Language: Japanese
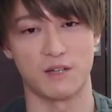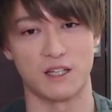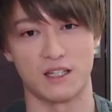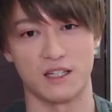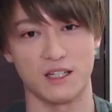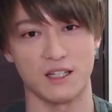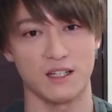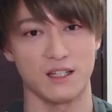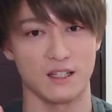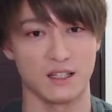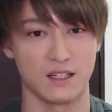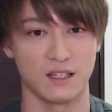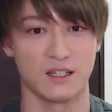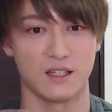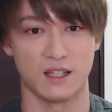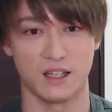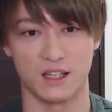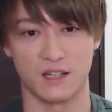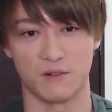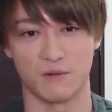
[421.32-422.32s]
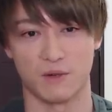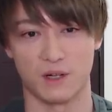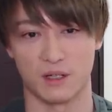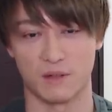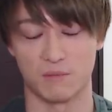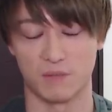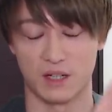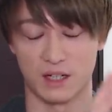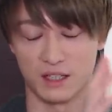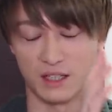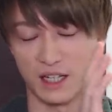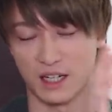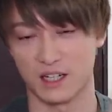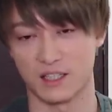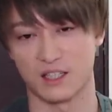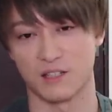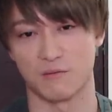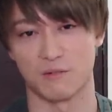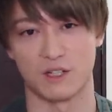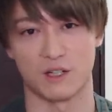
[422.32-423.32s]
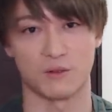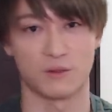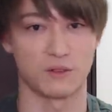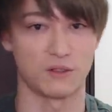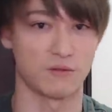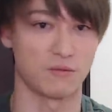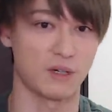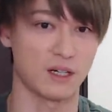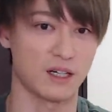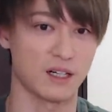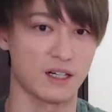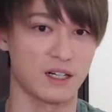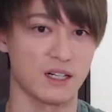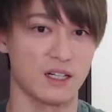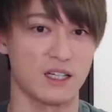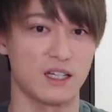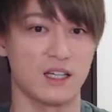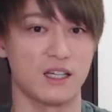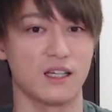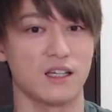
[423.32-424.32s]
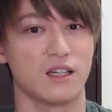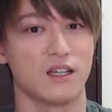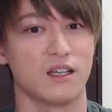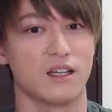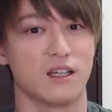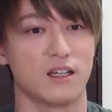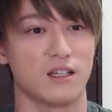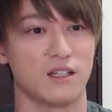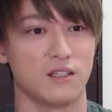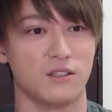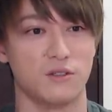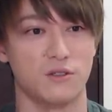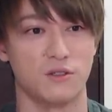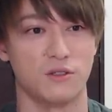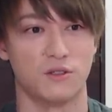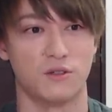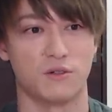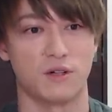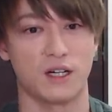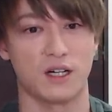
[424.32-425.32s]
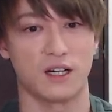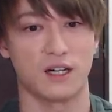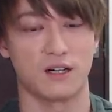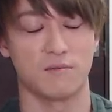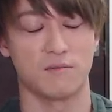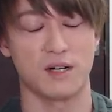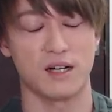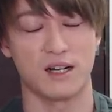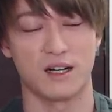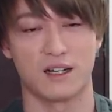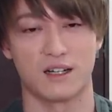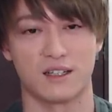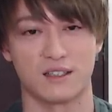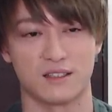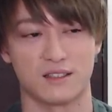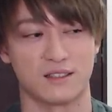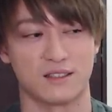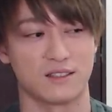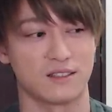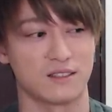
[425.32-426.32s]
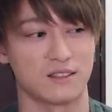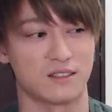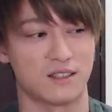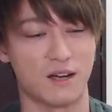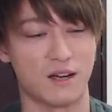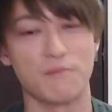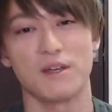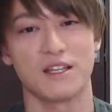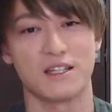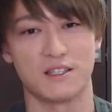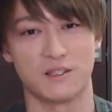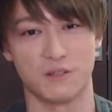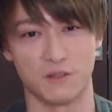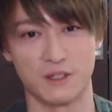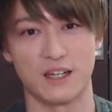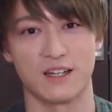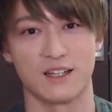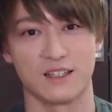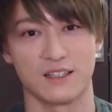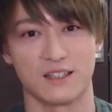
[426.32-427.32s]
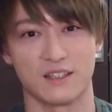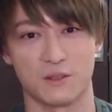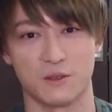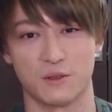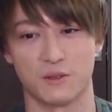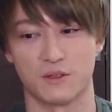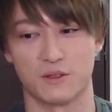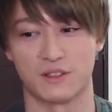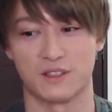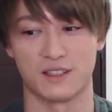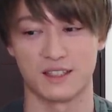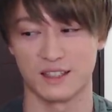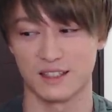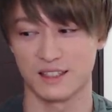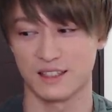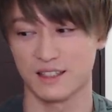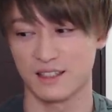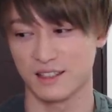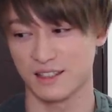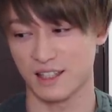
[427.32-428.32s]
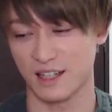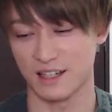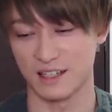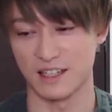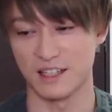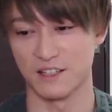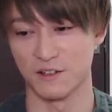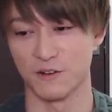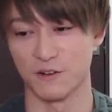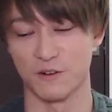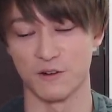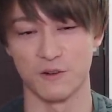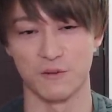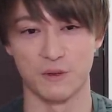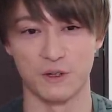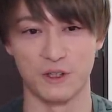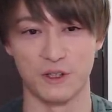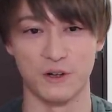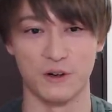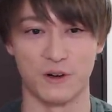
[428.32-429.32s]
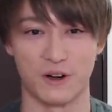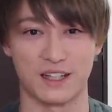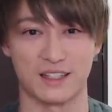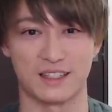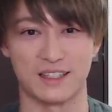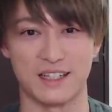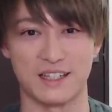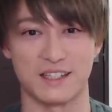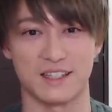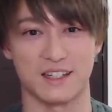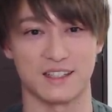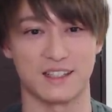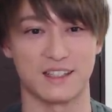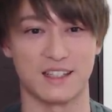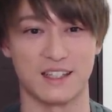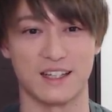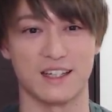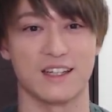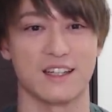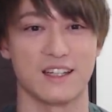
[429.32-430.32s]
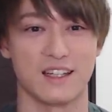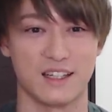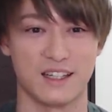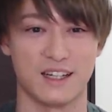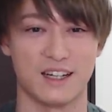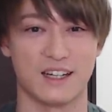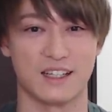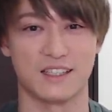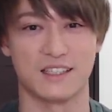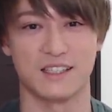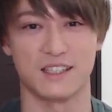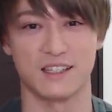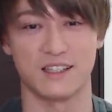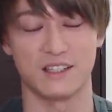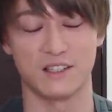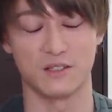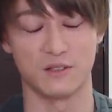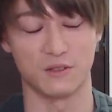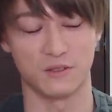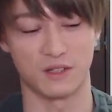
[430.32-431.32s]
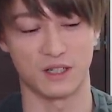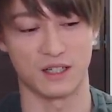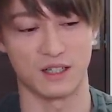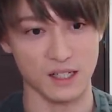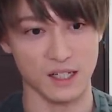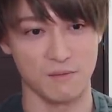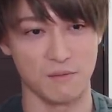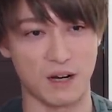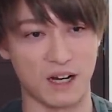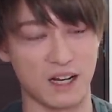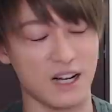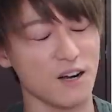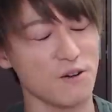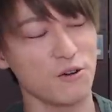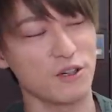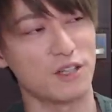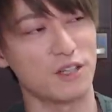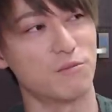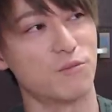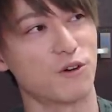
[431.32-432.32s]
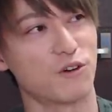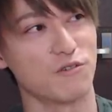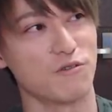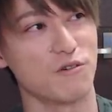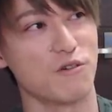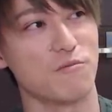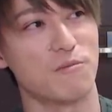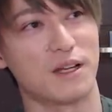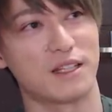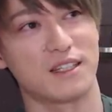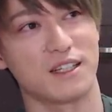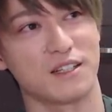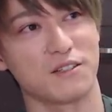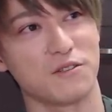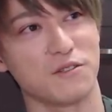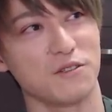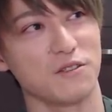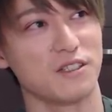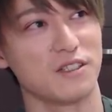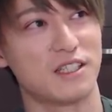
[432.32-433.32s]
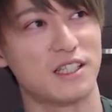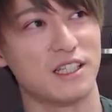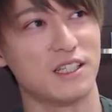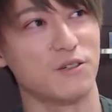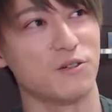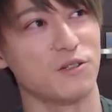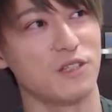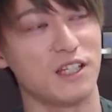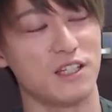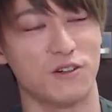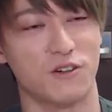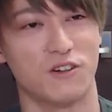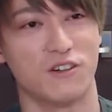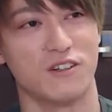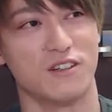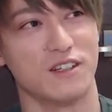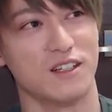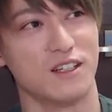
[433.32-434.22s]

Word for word: に、えー、まあネガティブなことばっかり言うのは、まあダメですよね。その他人のものを勝手に使って批判してっていうのは。まあ過去に僕も全く シーオーディー を